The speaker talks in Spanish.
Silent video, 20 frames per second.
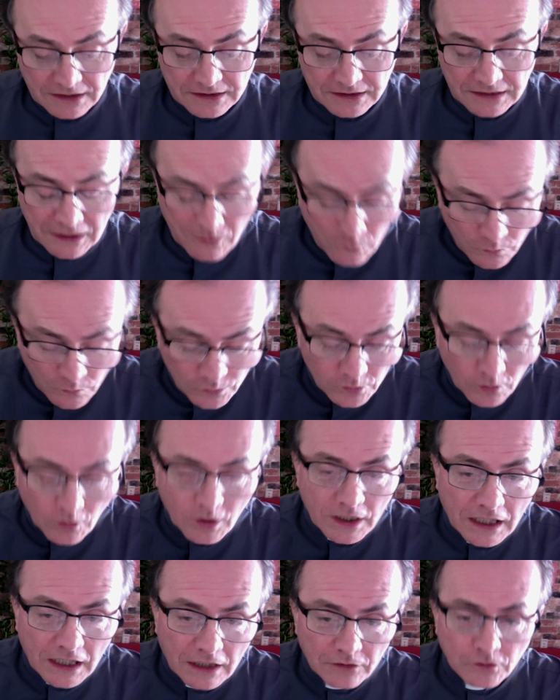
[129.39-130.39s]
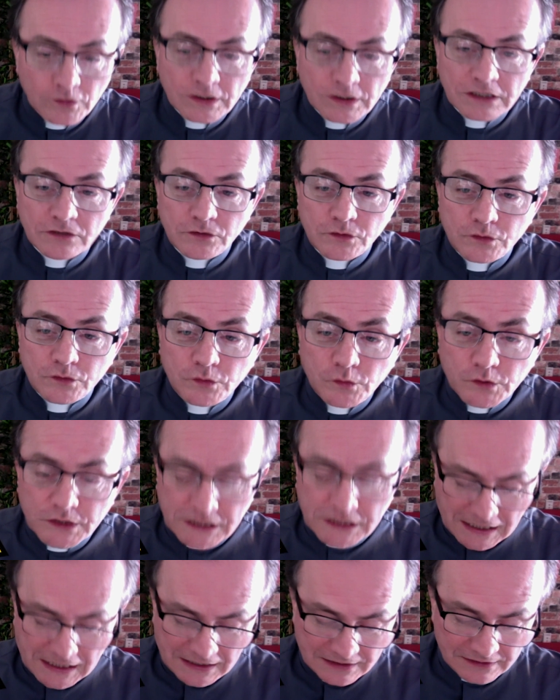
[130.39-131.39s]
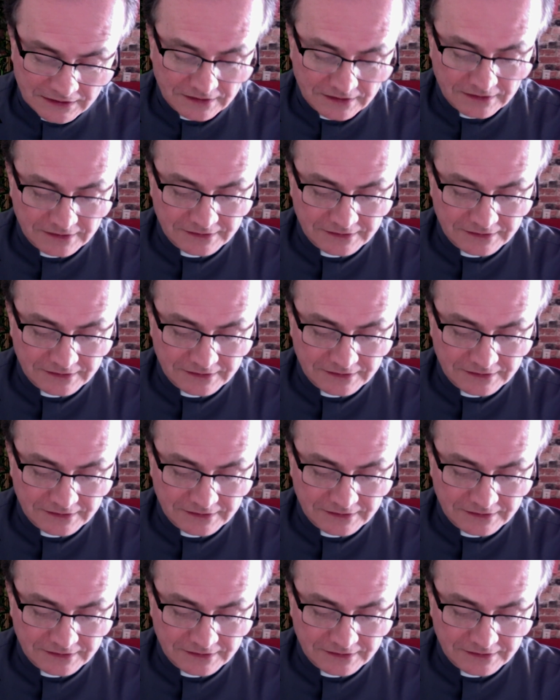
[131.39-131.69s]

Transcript: segundo grado de sutra